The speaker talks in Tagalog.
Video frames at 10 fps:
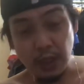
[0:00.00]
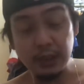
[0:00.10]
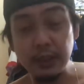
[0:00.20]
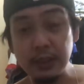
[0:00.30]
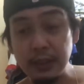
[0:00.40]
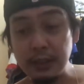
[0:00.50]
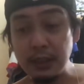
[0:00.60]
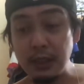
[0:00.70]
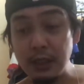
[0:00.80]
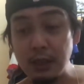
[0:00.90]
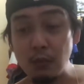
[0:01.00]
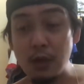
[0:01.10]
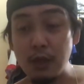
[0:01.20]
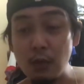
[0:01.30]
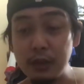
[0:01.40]
day di, di, di, di, di,
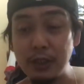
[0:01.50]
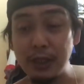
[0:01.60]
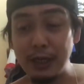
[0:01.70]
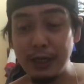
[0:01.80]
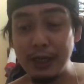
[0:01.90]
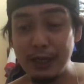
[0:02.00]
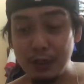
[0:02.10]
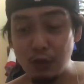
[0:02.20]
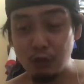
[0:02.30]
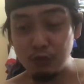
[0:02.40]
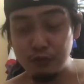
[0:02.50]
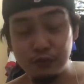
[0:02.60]
-re di, di, di,